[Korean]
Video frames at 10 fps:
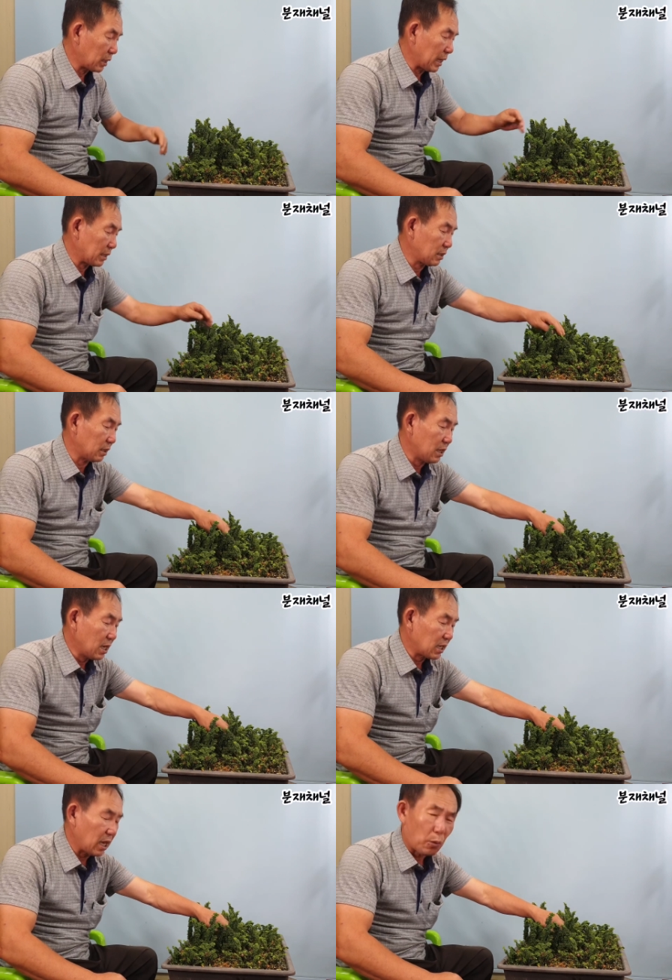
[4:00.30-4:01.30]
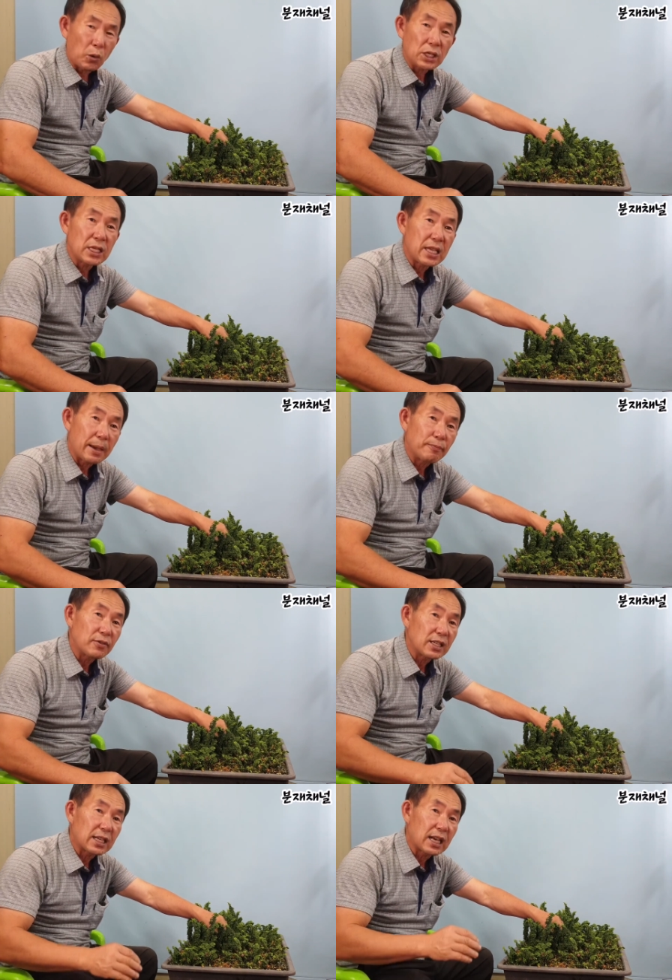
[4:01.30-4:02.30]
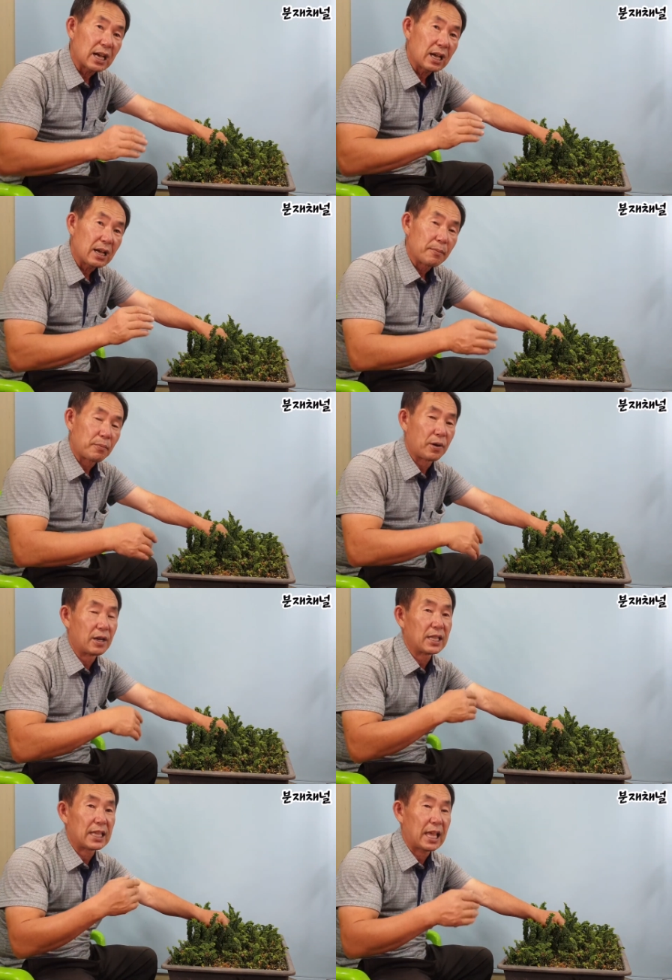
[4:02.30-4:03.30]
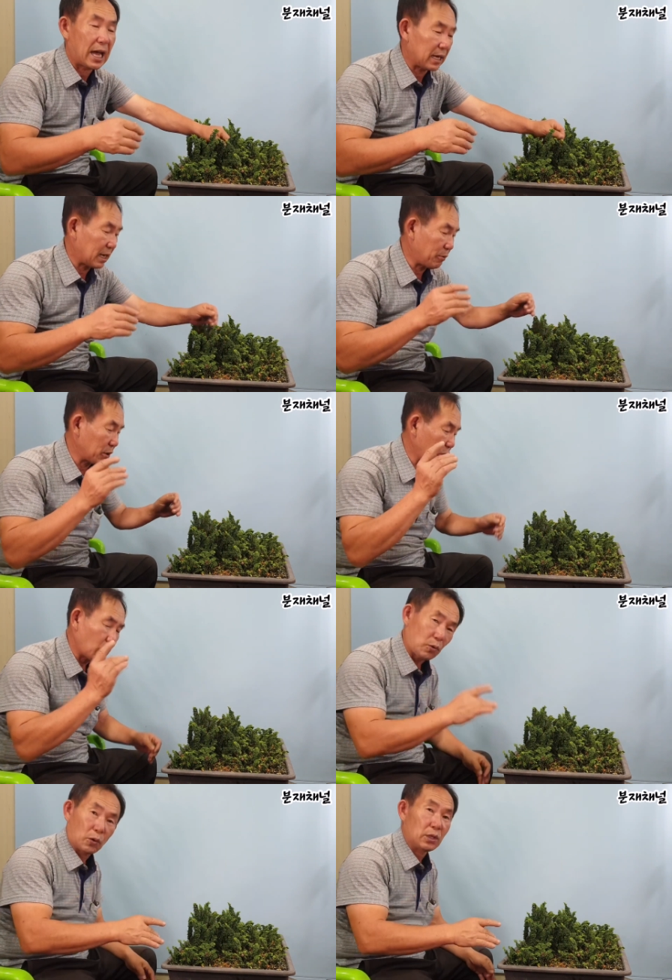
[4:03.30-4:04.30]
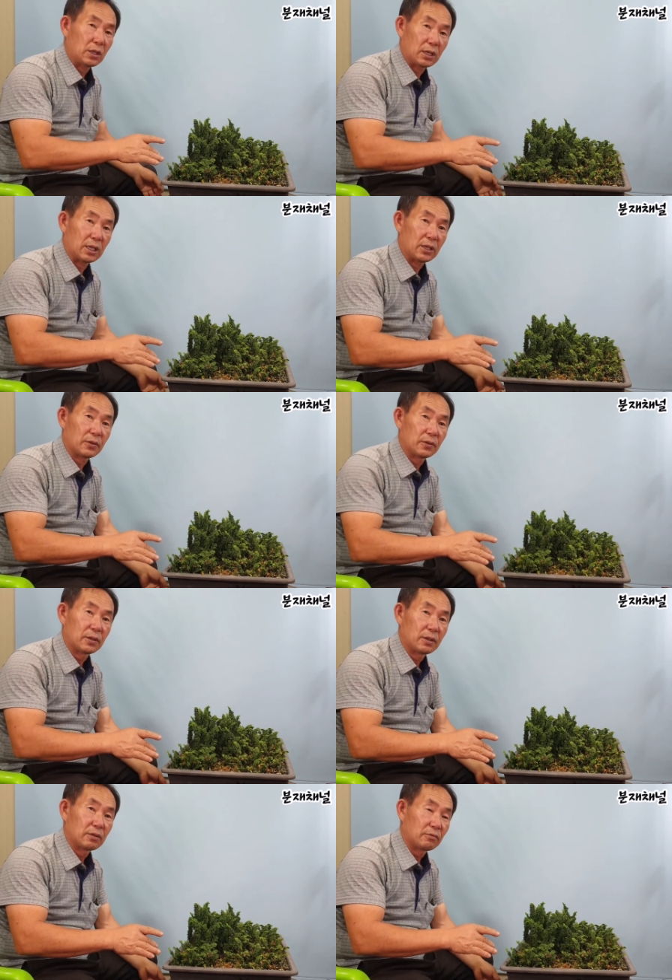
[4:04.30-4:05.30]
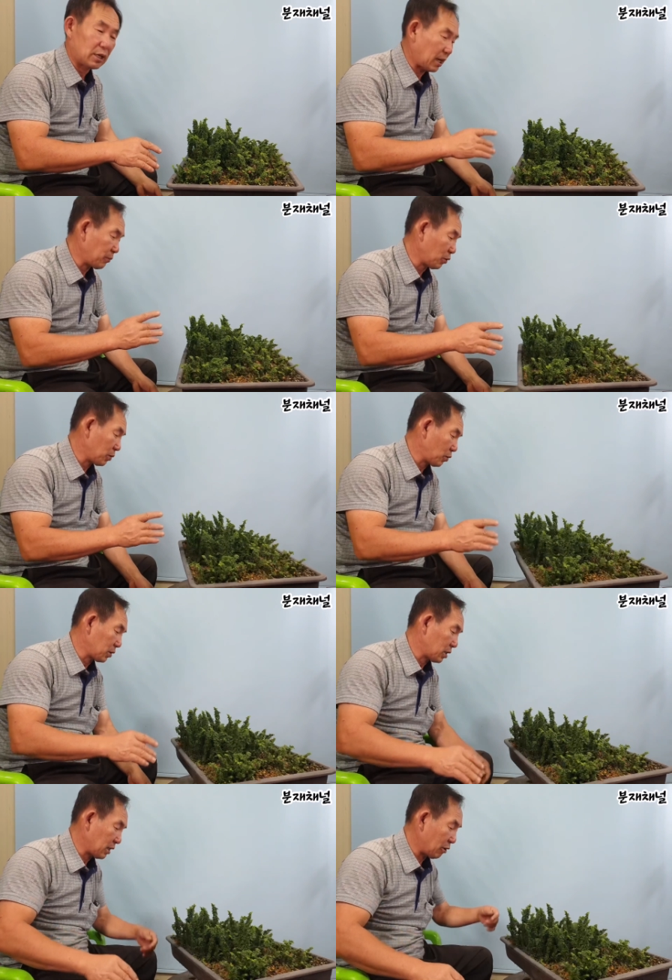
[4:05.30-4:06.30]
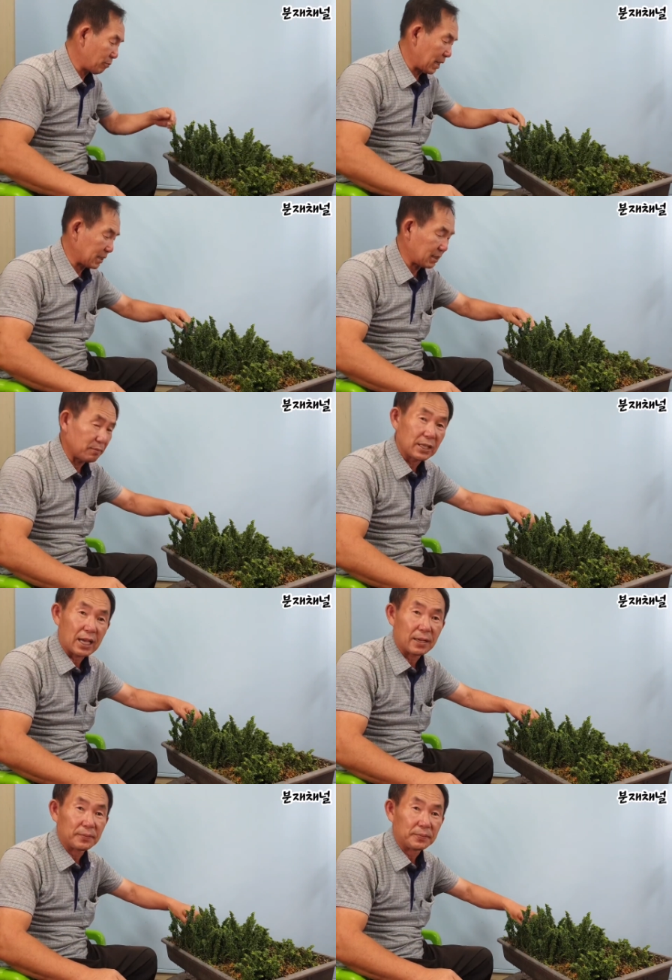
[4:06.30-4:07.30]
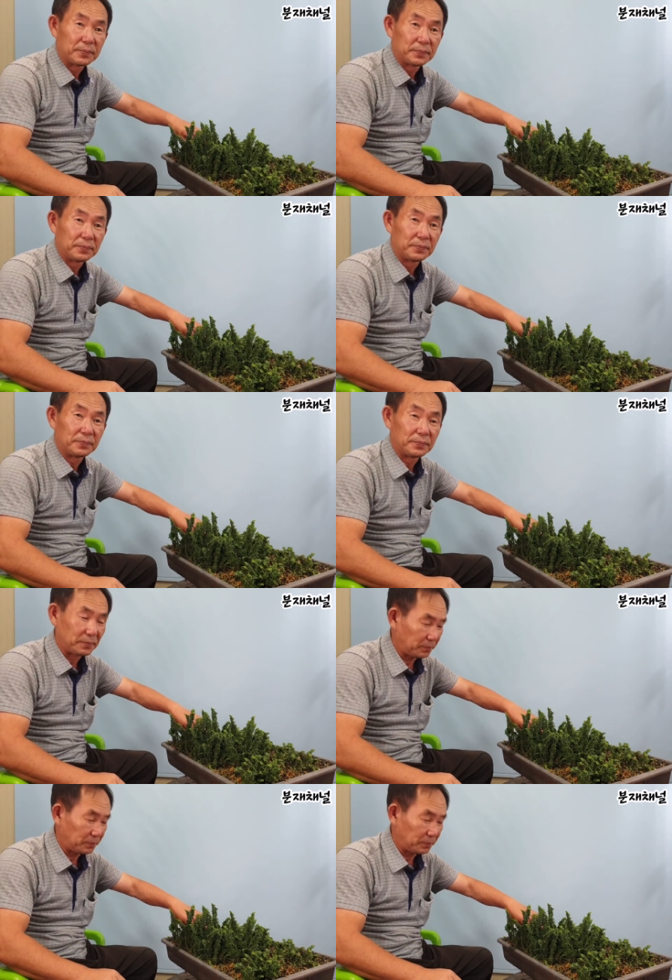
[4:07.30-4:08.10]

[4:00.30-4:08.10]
떠나서 그냥 꽃이 예쁘니까 버리기 아까워서 꽂는 거예요. 우리 감독님도 그런 나무 많습니다. 음.